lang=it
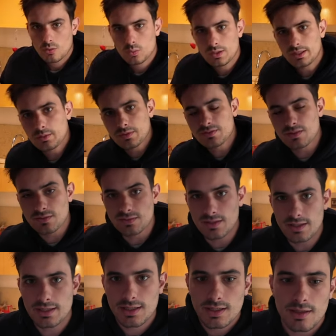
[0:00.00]
Una di queste
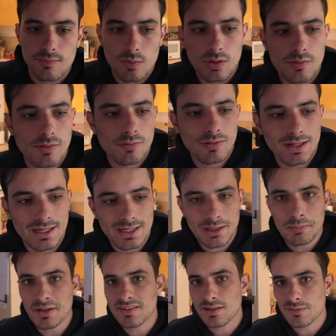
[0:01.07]
sere volevo fare
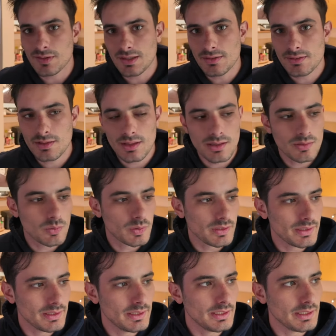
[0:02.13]
anche pasta fresca,
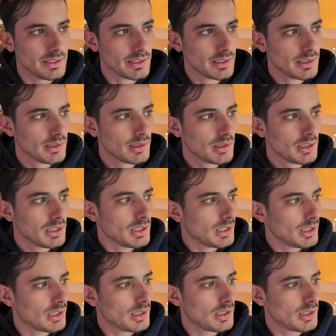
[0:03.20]
quindi
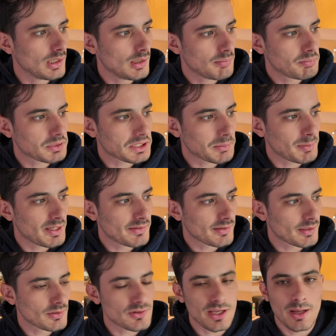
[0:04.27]
uh, potrebbe
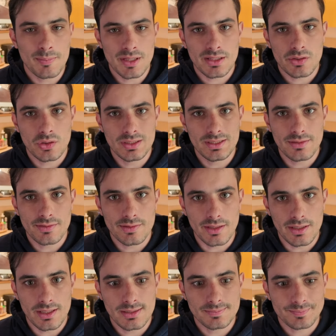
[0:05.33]
essere già mercoledì
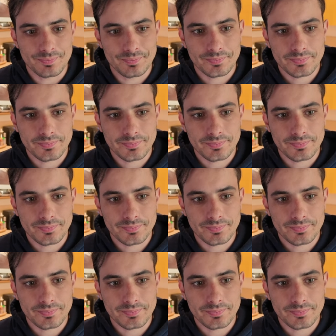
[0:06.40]
sera.